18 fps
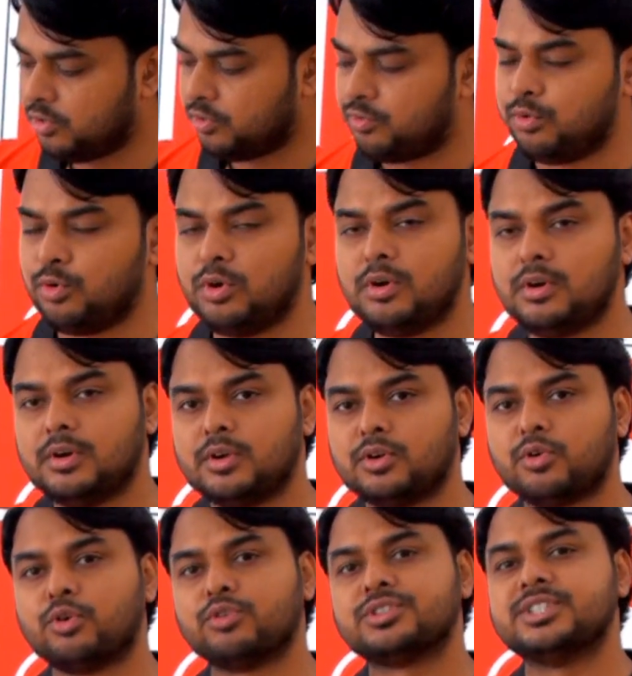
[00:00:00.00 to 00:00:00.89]
ফুল
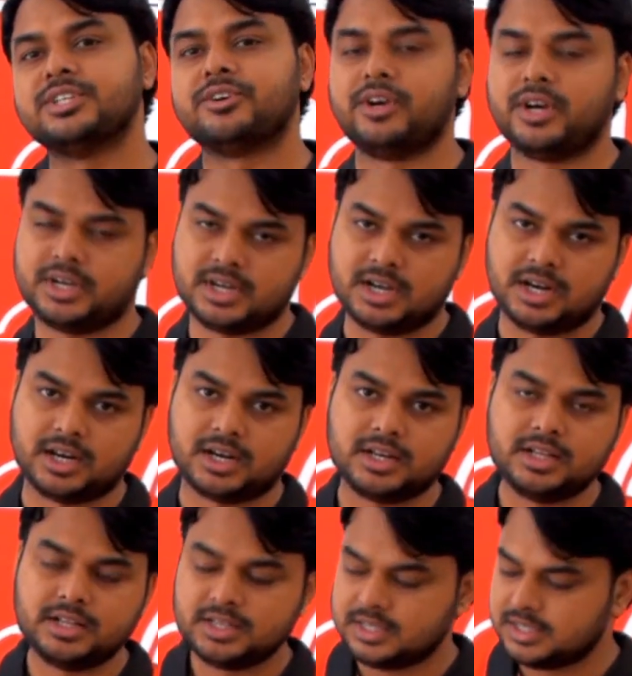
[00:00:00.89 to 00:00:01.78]
গ্রোসি রেড কালার
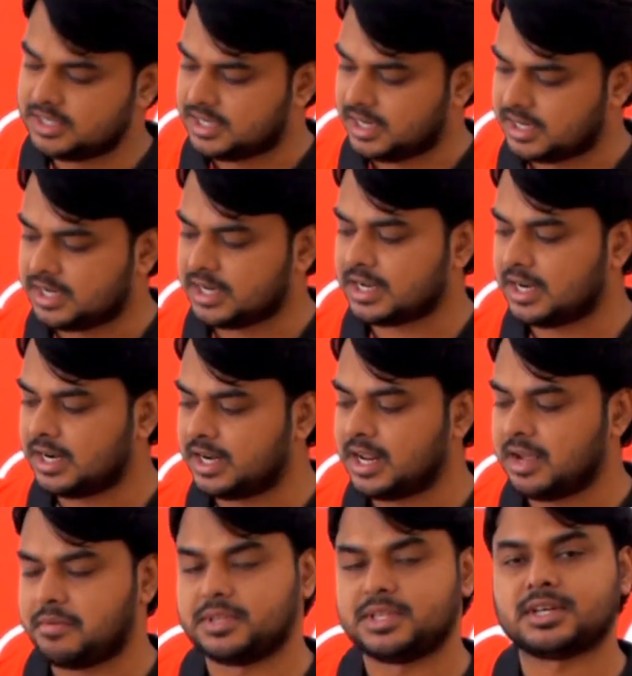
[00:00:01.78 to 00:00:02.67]
চারটে
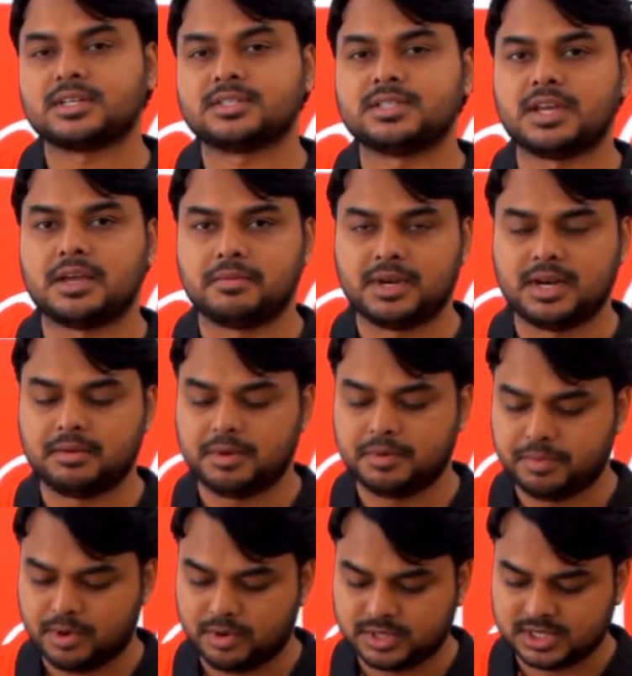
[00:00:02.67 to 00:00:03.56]
কালারে আমাদের কাছে অ্যাভেলেবেল
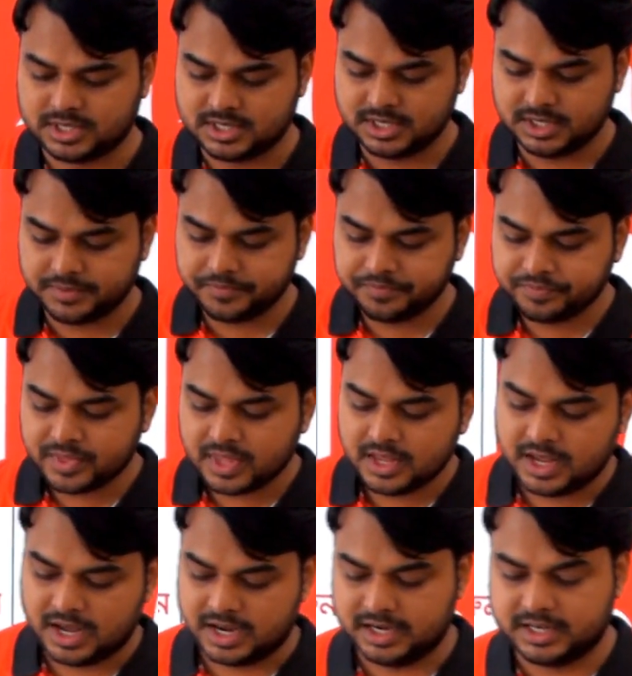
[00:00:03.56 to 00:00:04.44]
পাওয়া যাচ্ছে
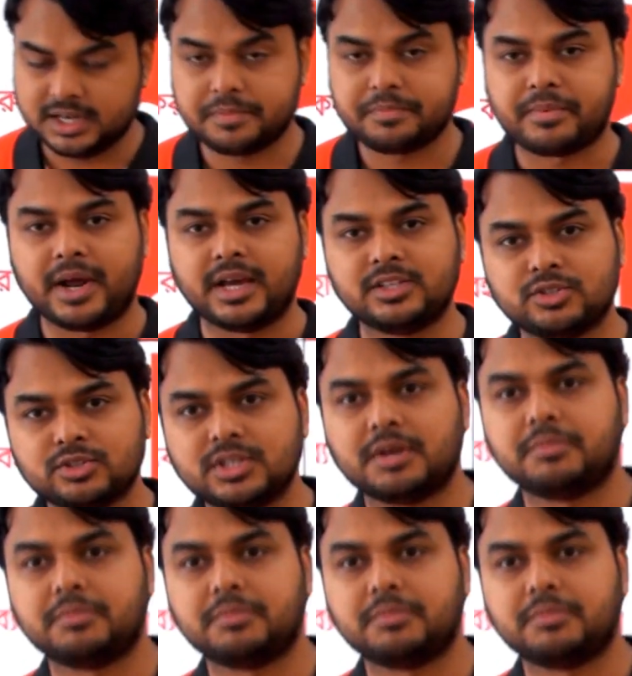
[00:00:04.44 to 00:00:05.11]
আর এটার প্রাইস যদি